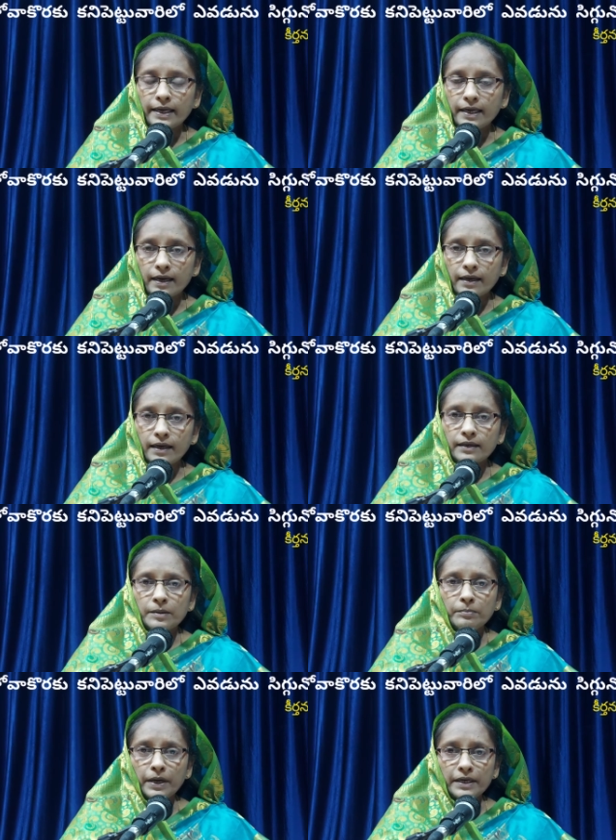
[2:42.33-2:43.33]
ఇలాగా
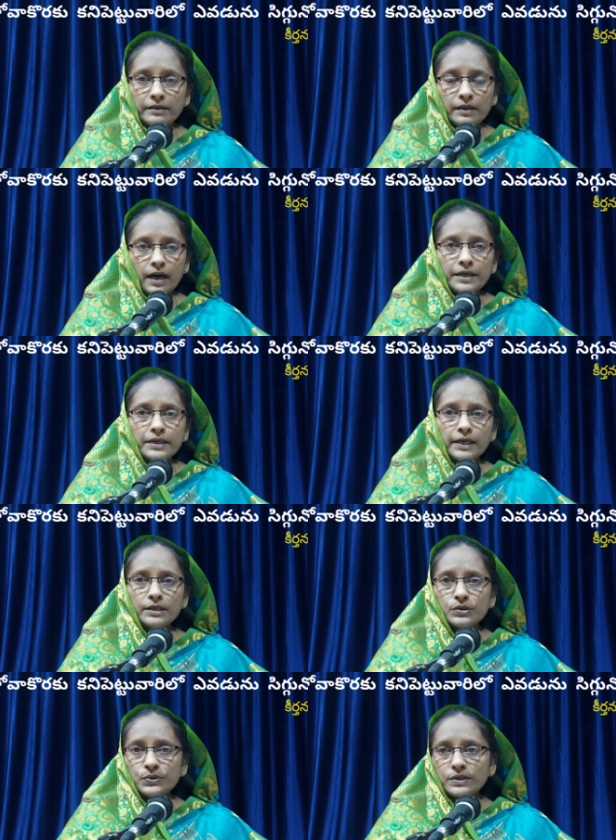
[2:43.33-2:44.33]
మరి
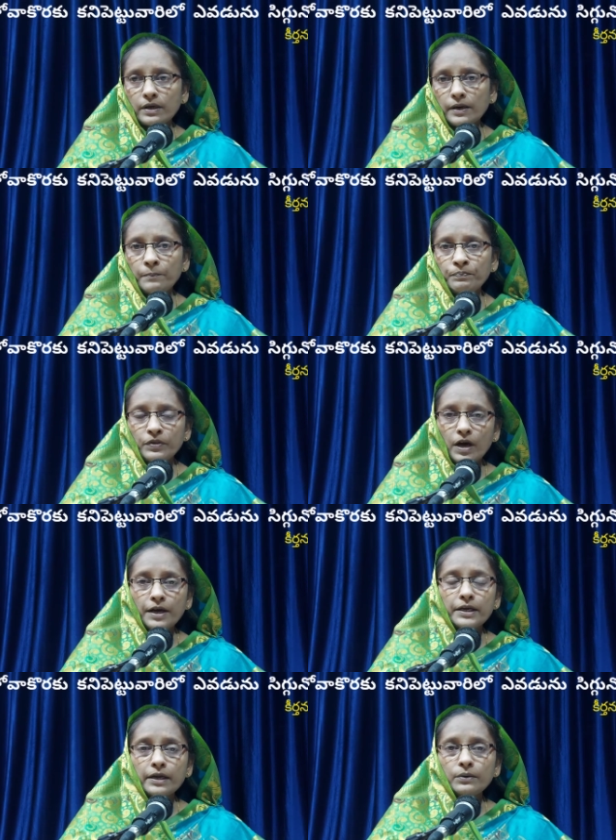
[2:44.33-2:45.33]
దానియల్ని చూస్తే
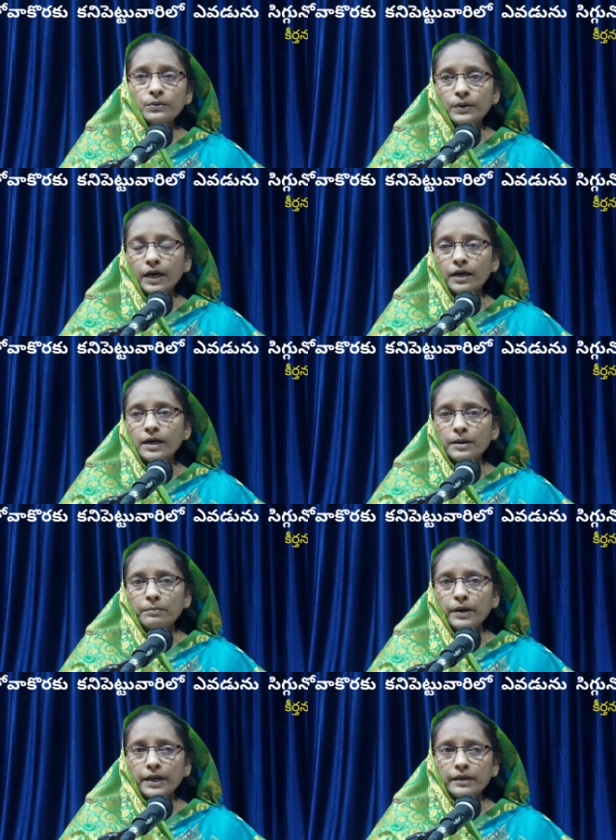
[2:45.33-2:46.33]
దానియలు కూడా
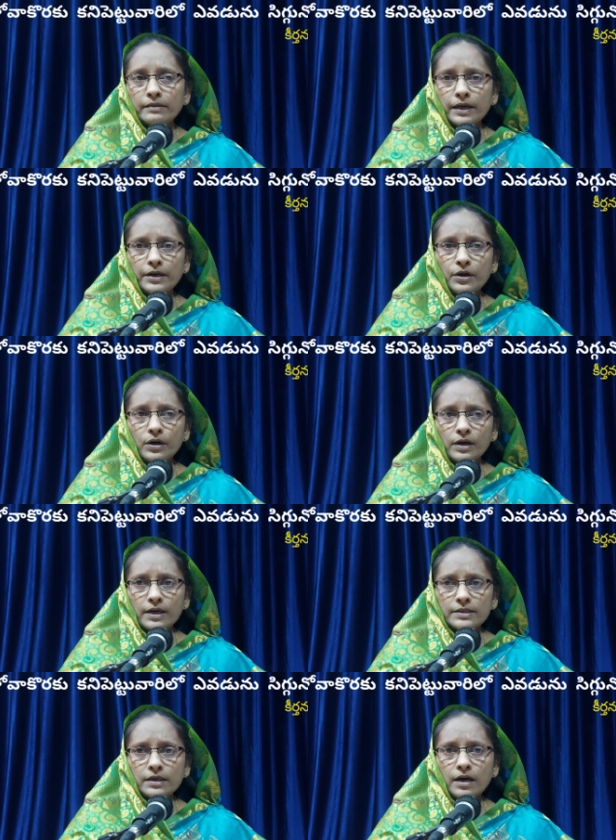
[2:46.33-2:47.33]
మరి తన యొక్క
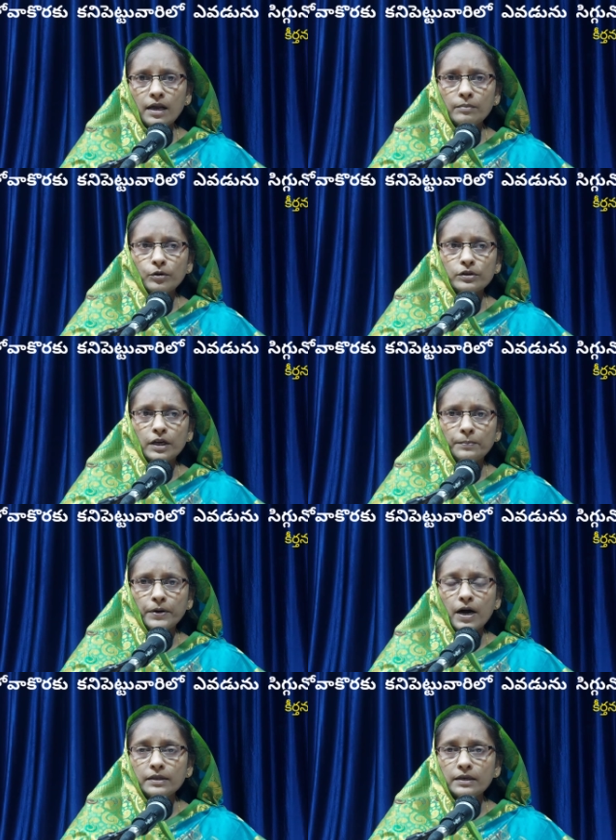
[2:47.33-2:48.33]
కష్టకాలంలో తన
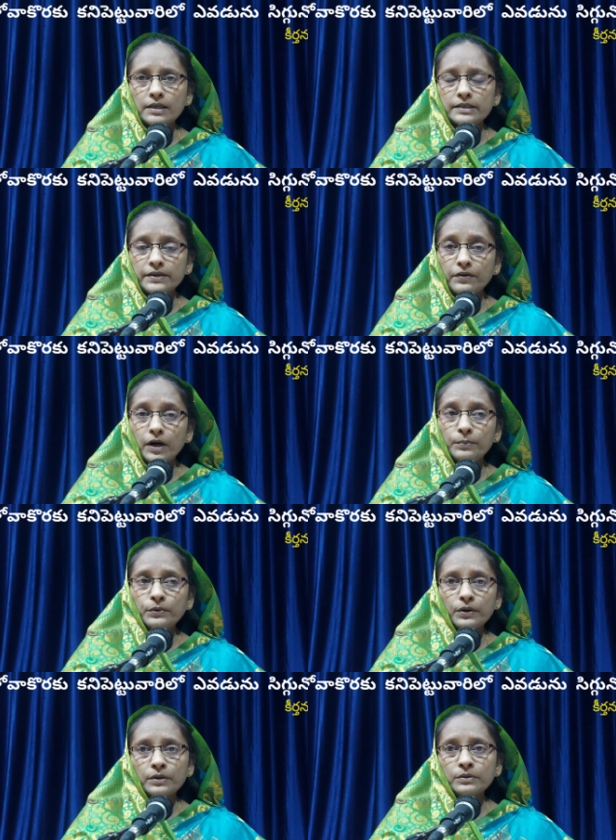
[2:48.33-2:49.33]
ప్రార్థన జవాబు
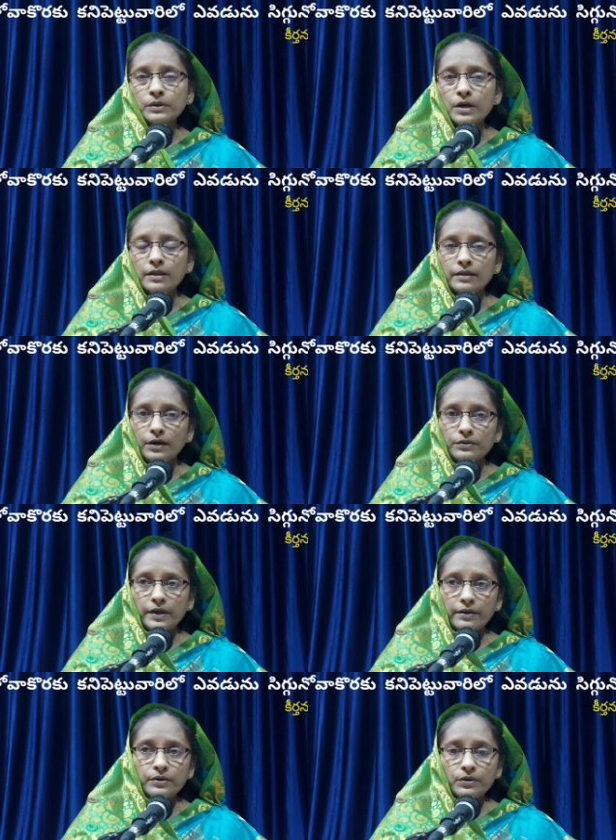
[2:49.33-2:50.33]
కొరకు తన
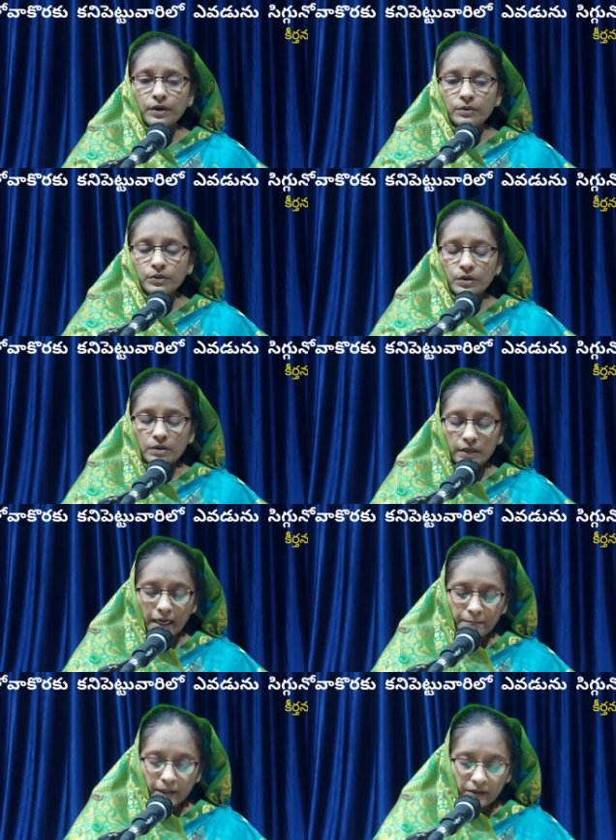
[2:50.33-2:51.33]
దేవుని కొరకు
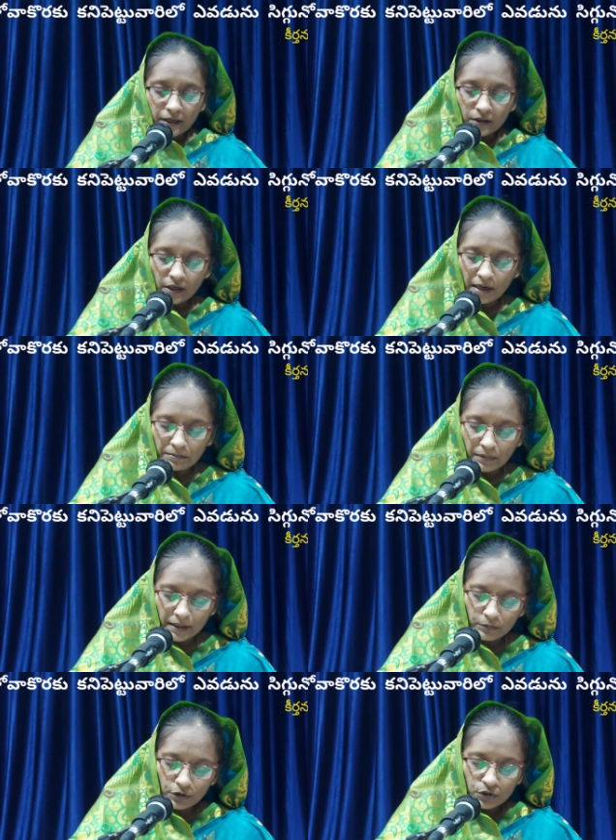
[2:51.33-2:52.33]
కనిపెట్టినట్టుగా
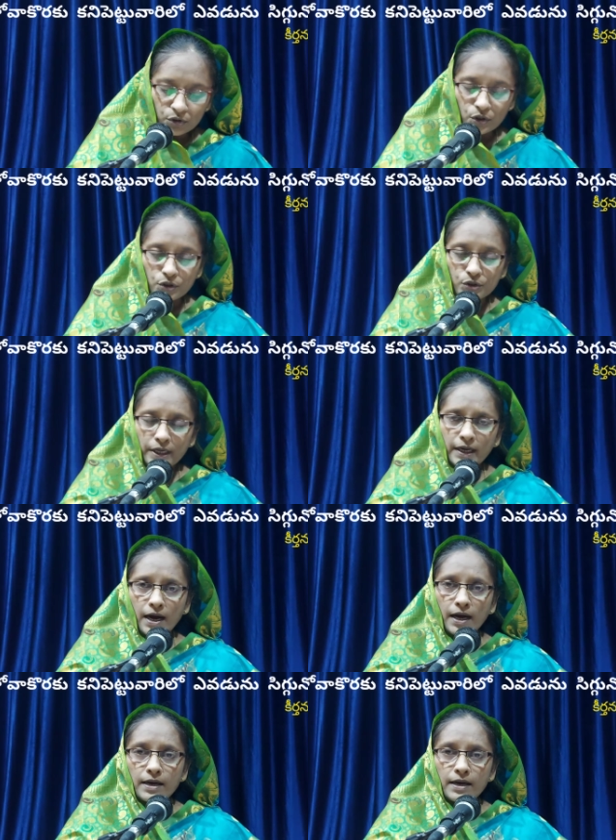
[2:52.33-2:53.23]
మనము చూడవచ్చు ఇంకా